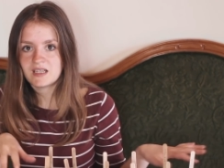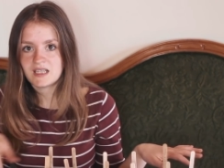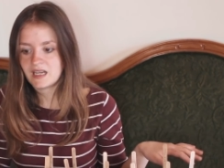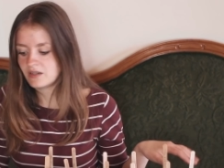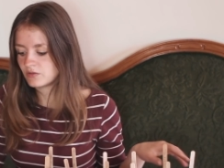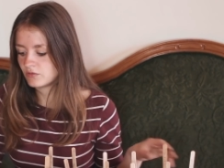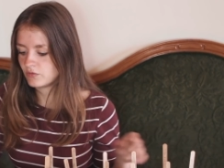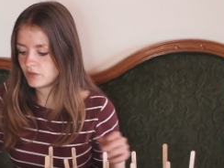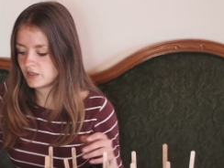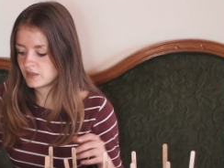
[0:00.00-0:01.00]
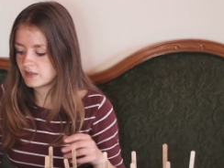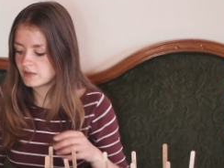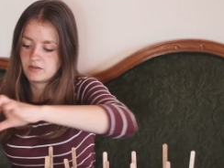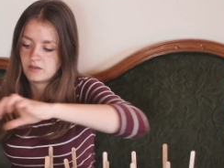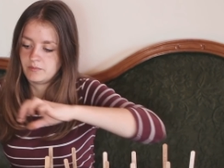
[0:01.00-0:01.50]
wenn die Erde schon feucht
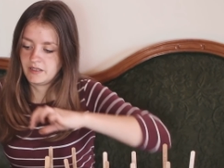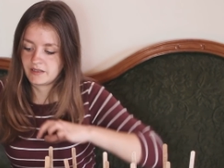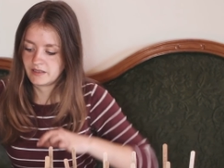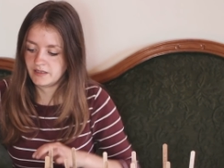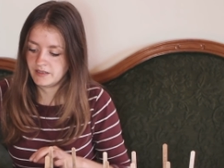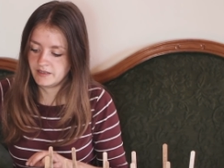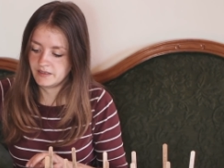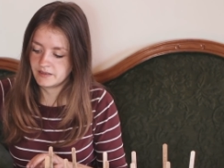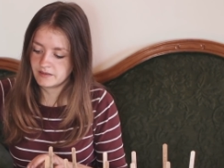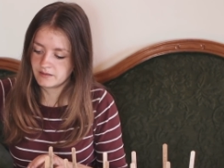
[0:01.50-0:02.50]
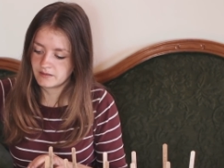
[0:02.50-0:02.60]
ist. Kommen hier rein.